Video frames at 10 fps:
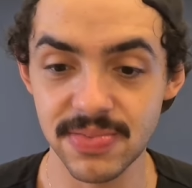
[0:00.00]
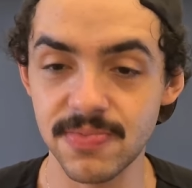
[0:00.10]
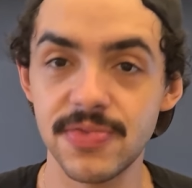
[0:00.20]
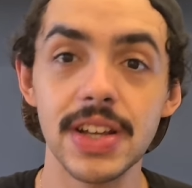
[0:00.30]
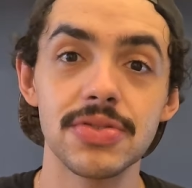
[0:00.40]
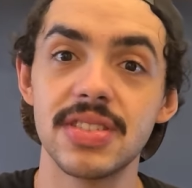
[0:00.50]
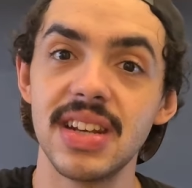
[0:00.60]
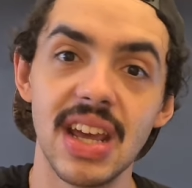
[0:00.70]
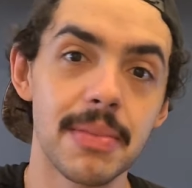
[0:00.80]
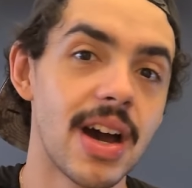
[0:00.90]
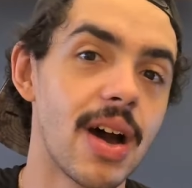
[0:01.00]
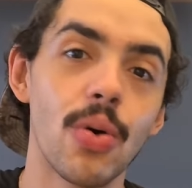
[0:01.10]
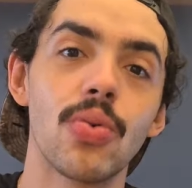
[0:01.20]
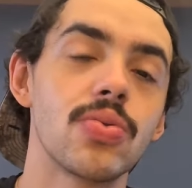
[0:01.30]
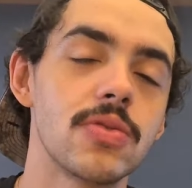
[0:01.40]
Ver no cinema
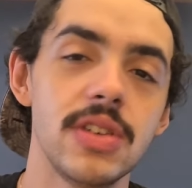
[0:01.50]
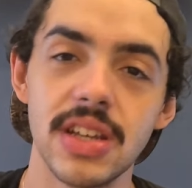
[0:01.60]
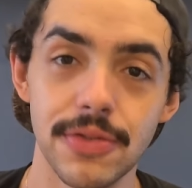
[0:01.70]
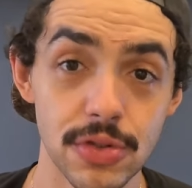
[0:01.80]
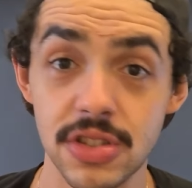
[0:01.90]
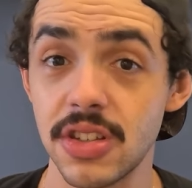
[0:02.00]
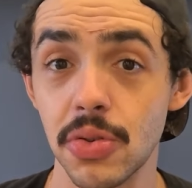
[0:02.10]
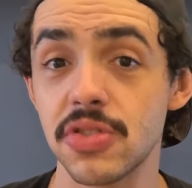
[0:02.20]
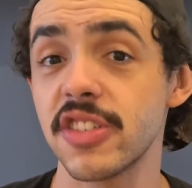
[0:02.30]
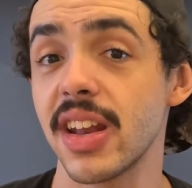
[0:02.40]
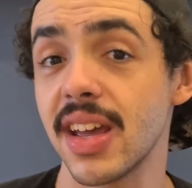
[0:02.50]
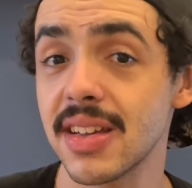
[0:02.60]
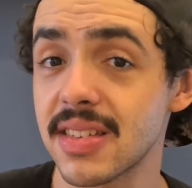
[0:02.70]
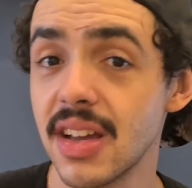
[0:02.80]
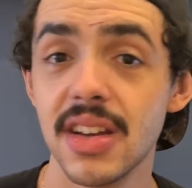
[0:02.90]
algo do nível de Senhor dos
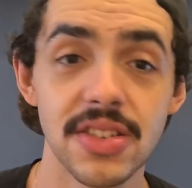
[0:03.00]
Anéis.